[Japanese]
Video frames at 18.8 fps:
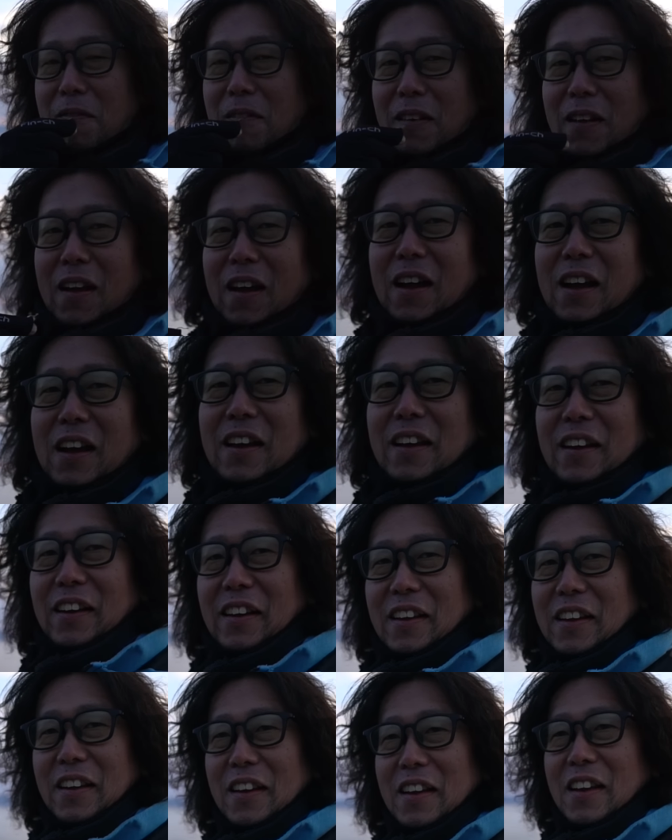いますはい
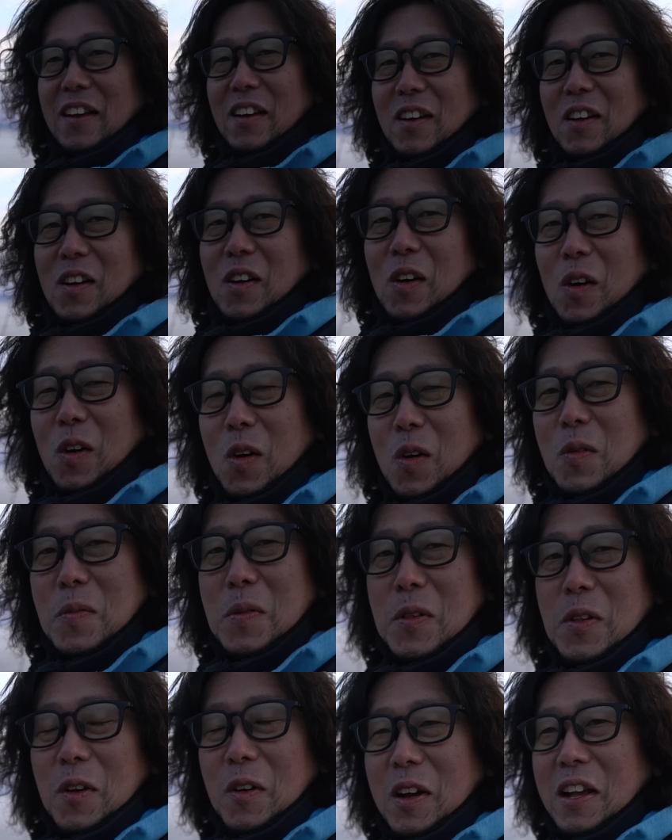大
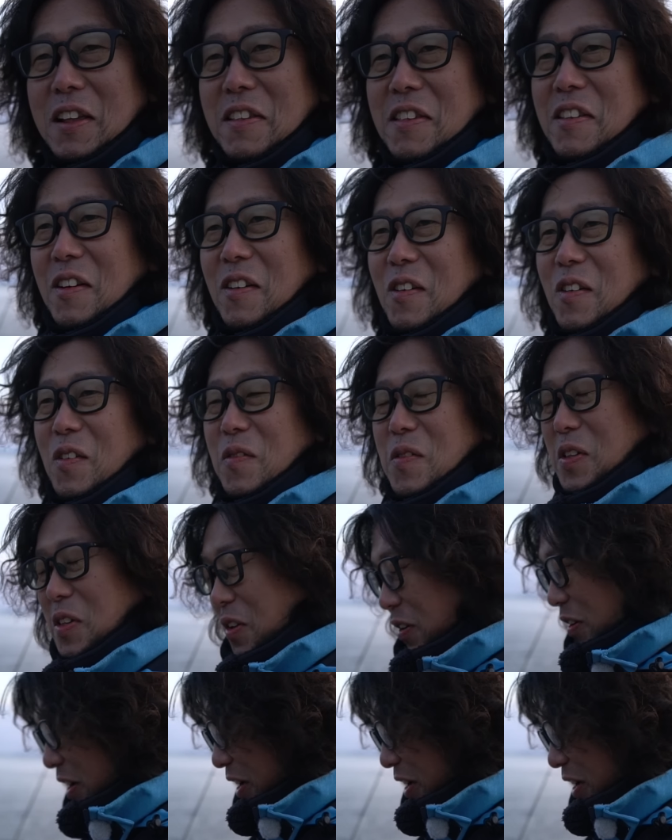晦日っすよ大晦